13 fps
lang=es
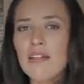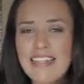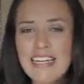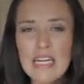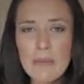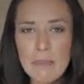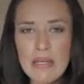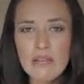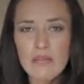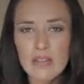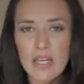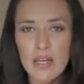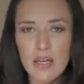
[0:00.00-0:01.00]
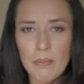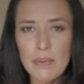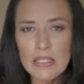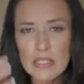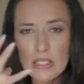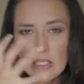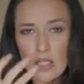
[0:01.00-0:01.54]
de repente
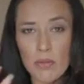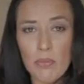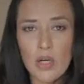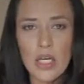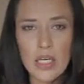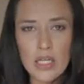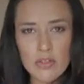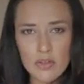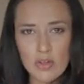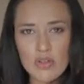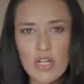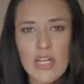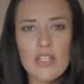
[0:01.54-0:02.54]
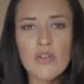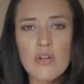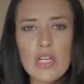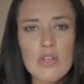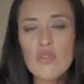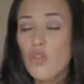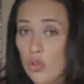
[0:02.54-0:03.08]
empiezas a hacer como que gestos,
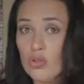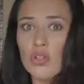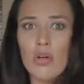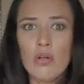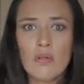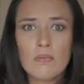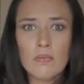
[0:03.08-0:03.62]
sonidos, control,